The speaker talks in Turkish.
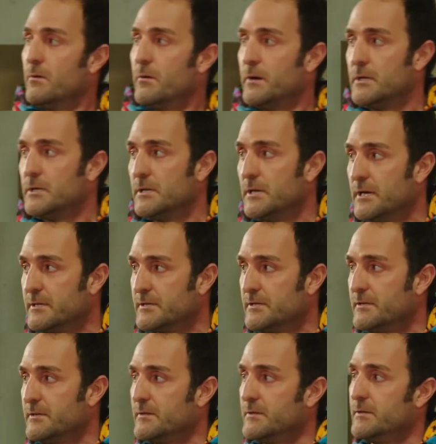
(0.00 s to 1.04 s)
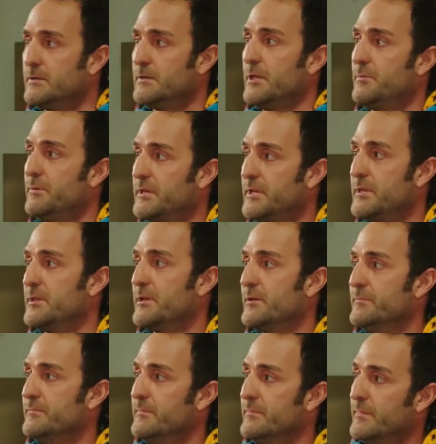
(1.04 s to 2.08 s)
Allah tebrik
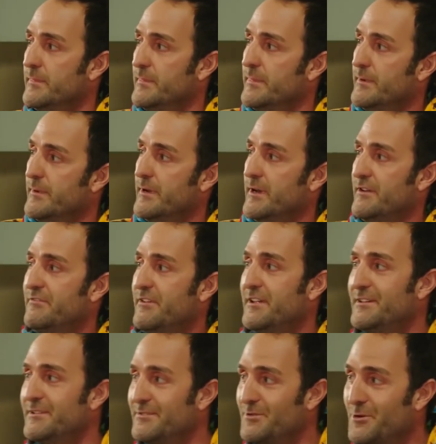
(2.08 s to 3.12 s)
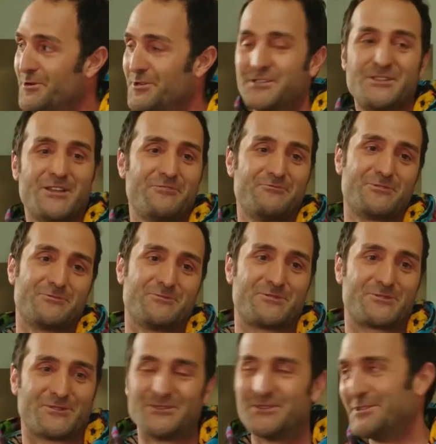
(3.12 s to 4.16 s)
ederim Ayfer. 12'den
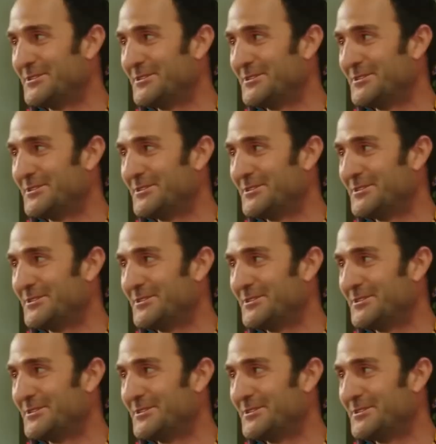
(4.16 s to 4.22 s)
vurmuşsun.